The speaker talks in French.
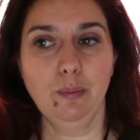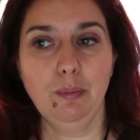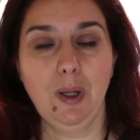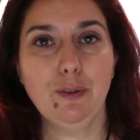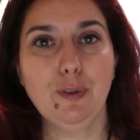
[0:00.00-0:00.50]

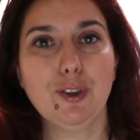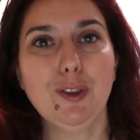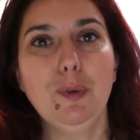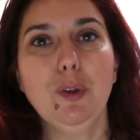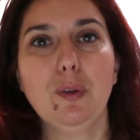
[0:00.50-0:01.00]
bah
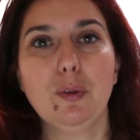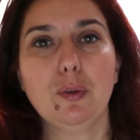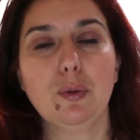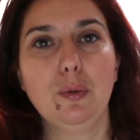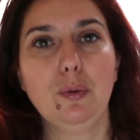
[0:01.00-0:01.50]
forcément,
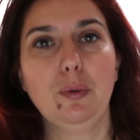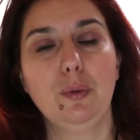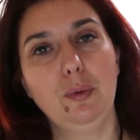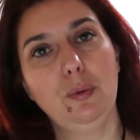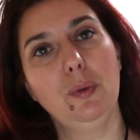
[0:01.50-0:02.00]
quand on,
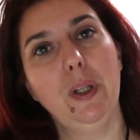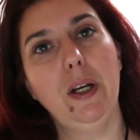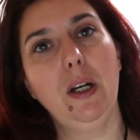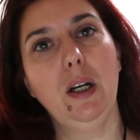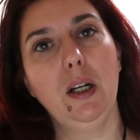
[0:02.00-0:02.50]

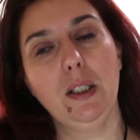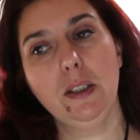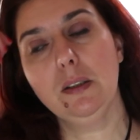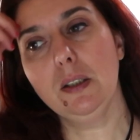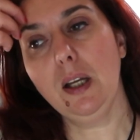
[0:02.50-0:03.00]
a
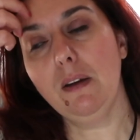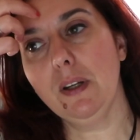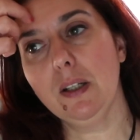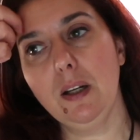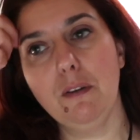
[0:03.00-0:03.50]
été
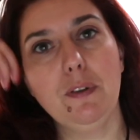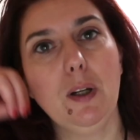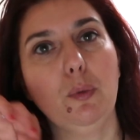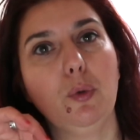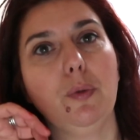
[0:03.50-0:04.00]
avec la
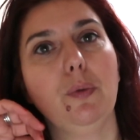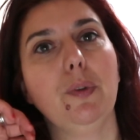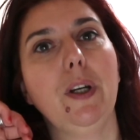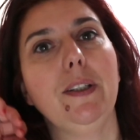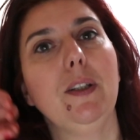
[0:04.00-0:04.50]
flamme,
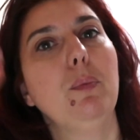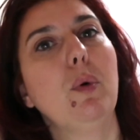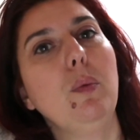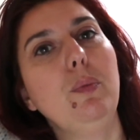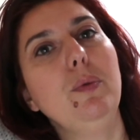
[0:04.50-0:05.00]
on, a été
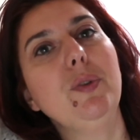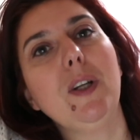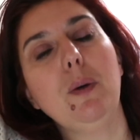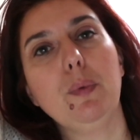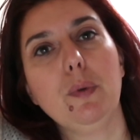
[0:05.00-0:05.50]

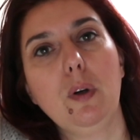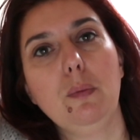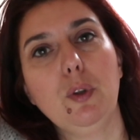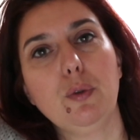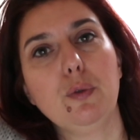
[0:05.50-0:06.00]
propulsé un peu
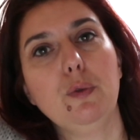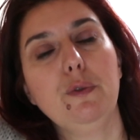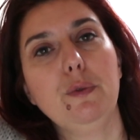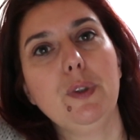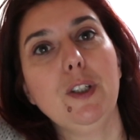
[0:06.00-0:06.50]
comme dans une
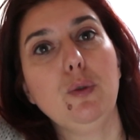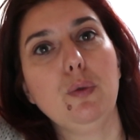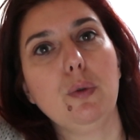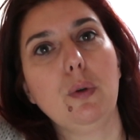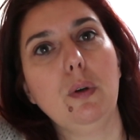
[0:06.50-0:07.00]
fusée
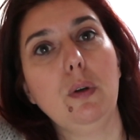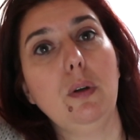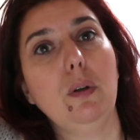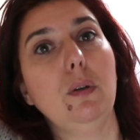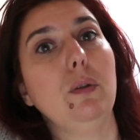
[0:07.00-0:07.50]
sur, d'autres
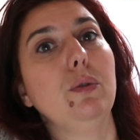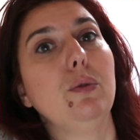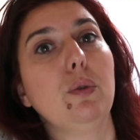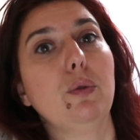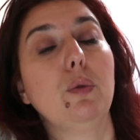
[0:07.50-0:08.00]
euh,
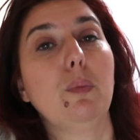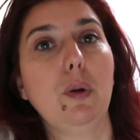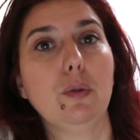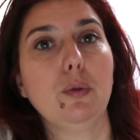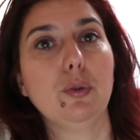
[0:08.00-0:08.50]
sur de
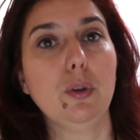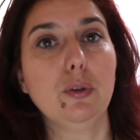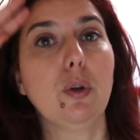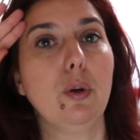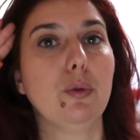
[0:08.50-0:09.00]

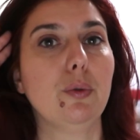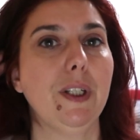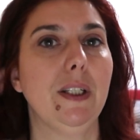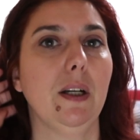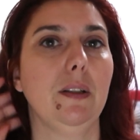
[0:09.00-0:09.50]
conscience quand on
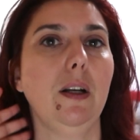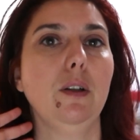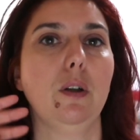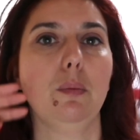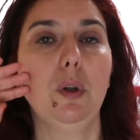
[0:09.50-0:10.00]
est
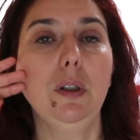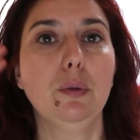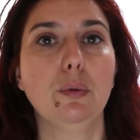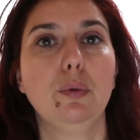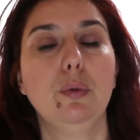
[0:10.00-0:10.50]
canal comme moi.
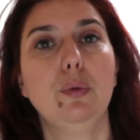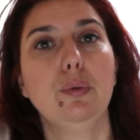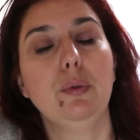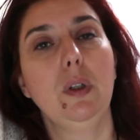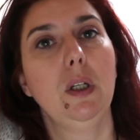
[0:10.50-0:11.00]
Donc du
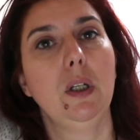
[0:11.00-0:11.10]
coup,